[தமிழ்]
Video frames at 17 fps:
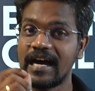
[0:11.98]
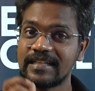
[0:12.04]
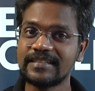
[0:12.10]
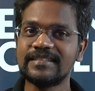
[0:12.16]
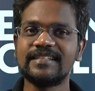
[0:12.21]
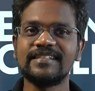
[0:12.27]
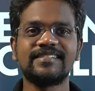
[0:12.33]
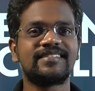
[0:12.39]

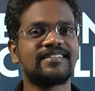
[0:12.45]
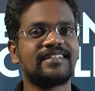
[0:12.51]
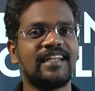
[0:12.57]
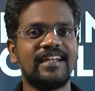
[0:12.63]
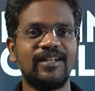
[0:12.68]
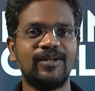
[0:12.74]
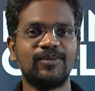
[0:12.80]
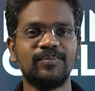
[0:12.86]
அந்த
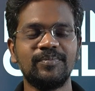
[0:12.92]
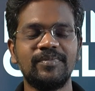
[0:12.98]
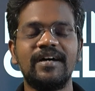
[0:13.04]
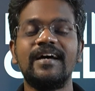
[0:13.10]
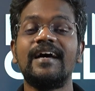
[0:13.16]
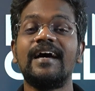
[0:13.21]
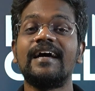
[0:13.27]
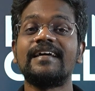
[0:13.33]
ஸ்கில்லும்
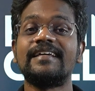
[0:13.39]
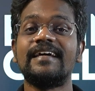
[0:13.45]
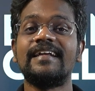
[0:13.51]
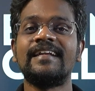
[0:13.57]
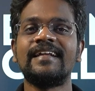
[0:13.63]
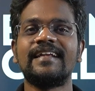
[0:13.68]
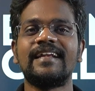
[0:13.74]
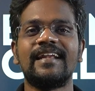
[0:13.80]

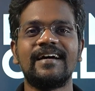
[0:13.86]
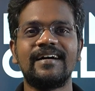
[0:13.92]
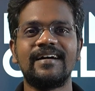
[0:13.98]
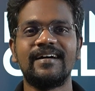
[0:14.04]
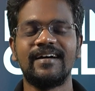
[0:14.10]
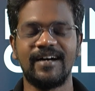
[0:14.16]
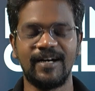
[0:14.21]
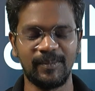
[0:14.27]

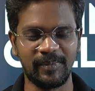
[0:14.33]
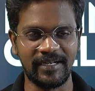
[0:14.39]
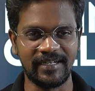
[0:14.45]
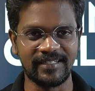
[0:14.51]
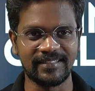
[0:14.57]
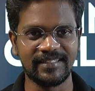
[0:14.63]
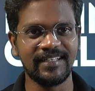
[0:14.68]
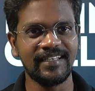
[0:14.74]
என்னெல்லாம்
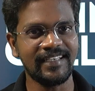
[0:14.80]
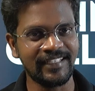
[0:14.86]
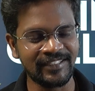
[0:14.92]
அப்படின்றத